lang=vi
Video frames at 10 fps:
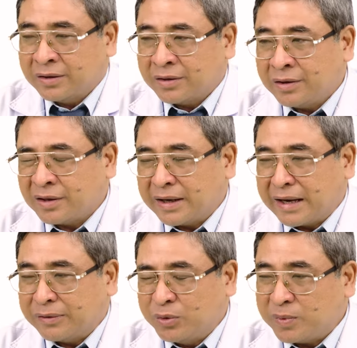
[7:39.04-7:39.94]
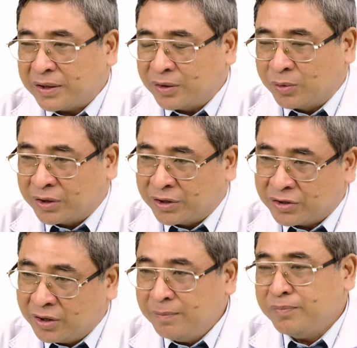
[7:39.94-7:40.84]
có khả năng nếu mà điều trị
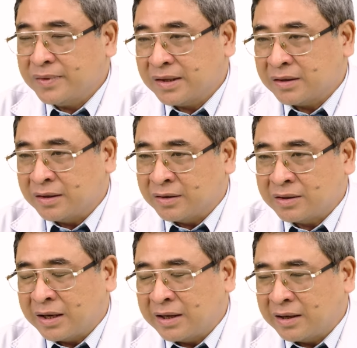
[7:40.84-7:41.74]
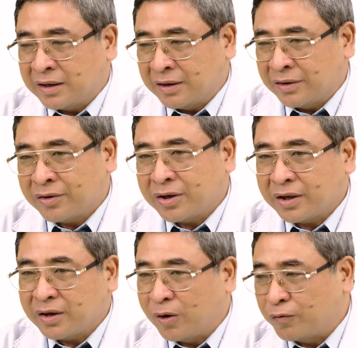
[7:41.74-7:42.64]
sớm thì có thể là nó có
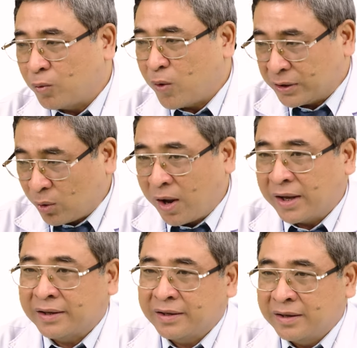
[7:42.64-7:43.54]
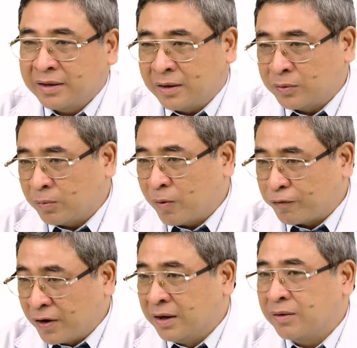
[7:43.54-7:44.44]
thể hồi phục hoàn toàn, hồi phục một
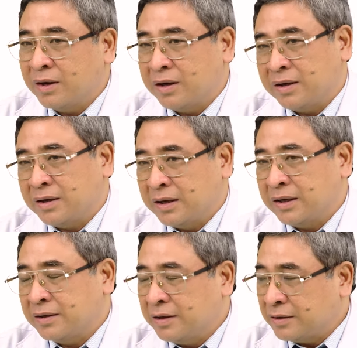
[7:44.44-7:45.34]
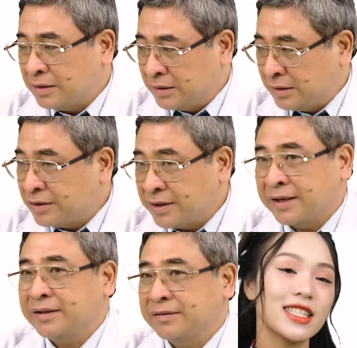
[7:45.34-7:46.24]
phần, thì là như
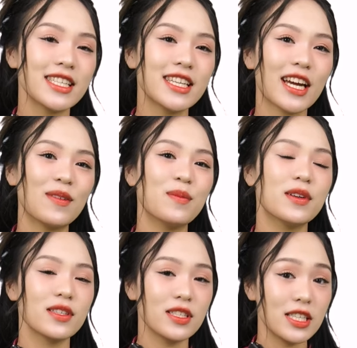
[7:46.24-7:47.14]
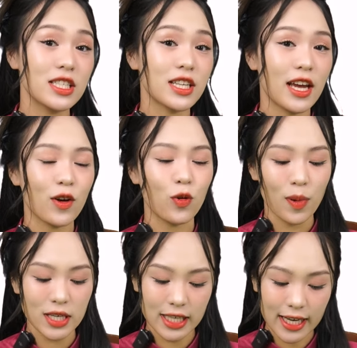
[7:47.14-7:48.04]
vậy. Xin được cảm ơn những chia sẻ của
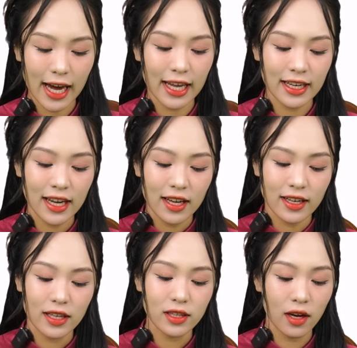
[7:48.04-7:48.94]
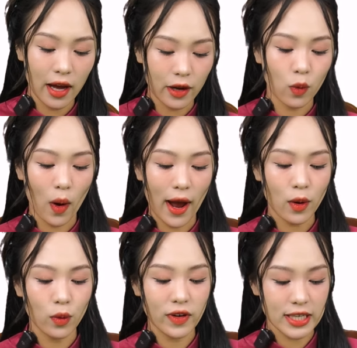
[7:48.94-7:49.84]
bác sĩ Khanh đến từ hệ quả
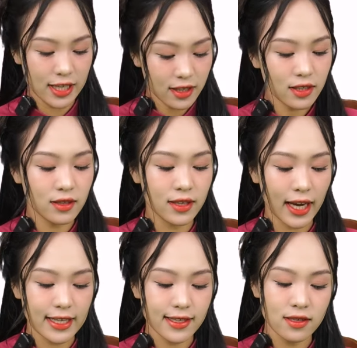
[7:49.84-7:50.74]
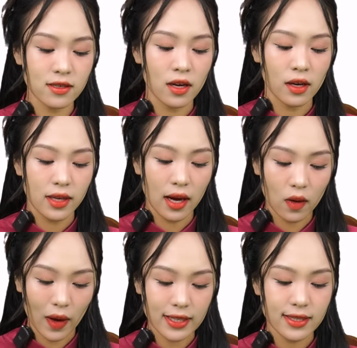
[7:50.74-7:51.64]
của việc chấn thương gãy xương do
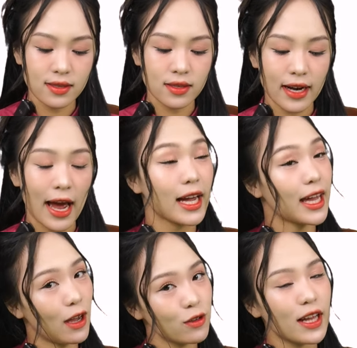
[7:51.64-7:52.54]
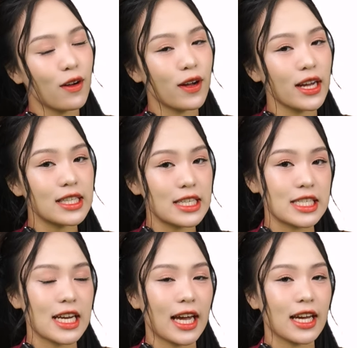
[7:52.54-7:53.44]
loãng xương đã kéo theo các tình
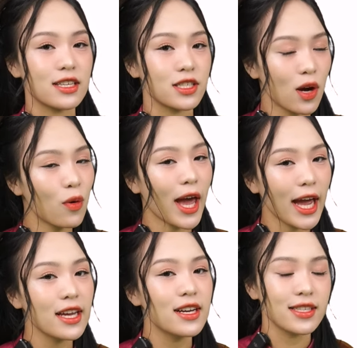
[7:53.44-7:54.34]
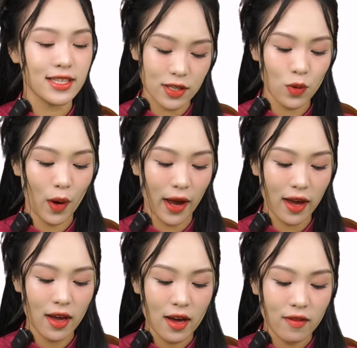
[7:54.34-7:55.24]
trạng xấu khác cho sức
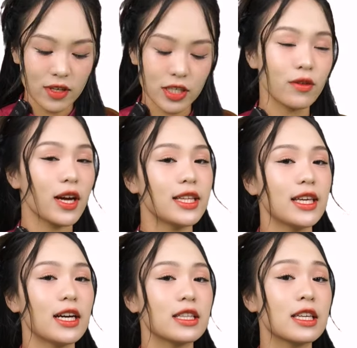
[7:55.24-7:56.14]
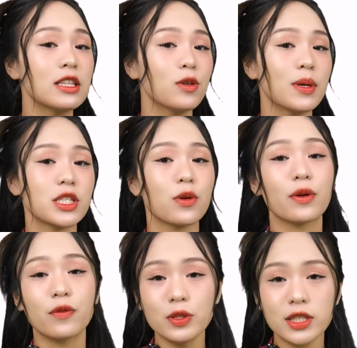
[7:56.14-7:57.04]
khỏe. Và sau đây thì kính thưa bác sĩ Nguyễn
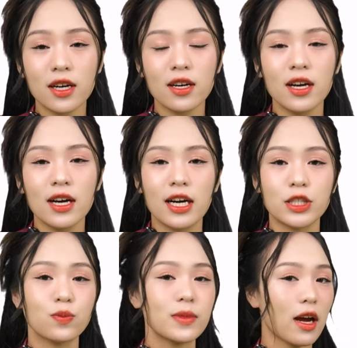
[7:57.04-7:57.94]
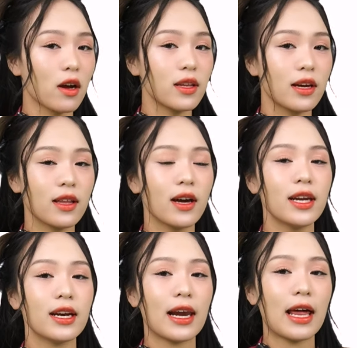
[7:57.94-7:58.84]
Phú Trân, chúng ta có thể thấy
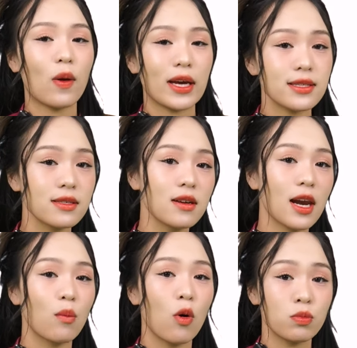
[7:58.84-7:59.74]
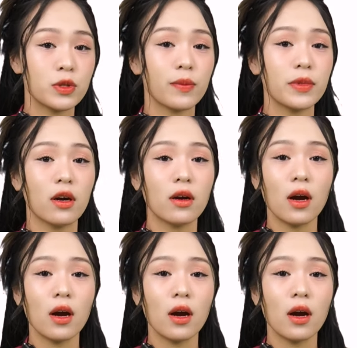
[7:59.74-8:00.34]
rằng là loãng xương là một trong những